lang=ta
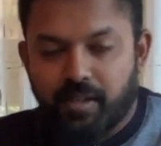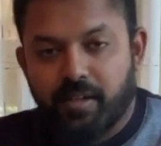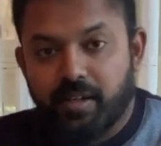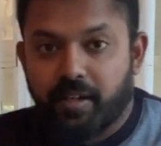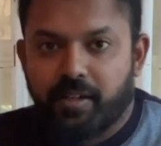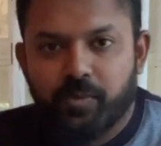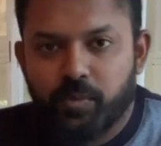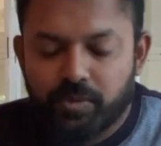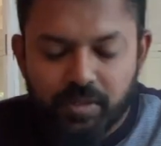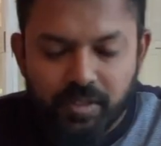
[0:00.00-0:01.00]
நல்லா நிறைய
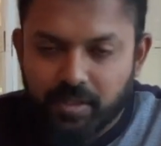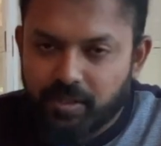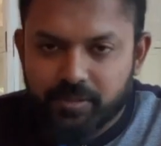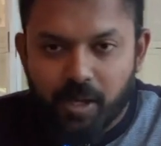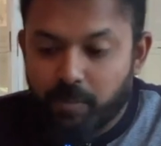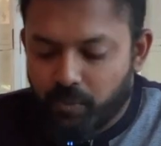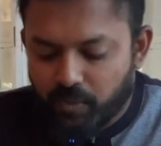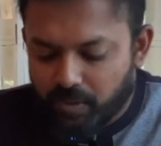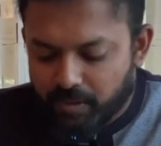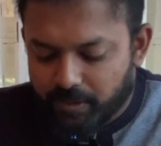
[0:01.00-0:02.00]
ஊற்றி
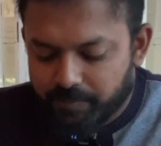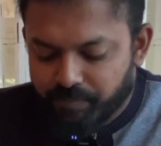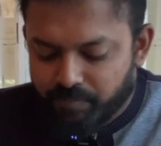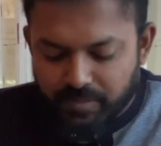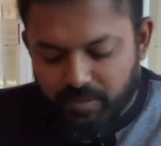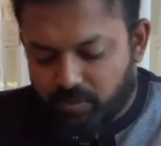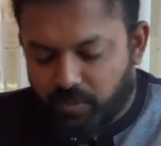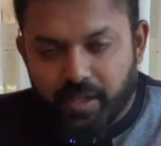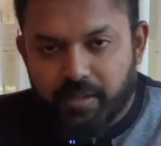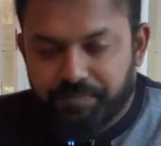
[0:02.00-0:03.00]
சாப்பிடுவோம் அங்கே
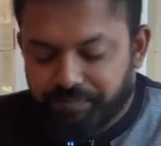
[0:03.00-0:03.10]
ஸோ யா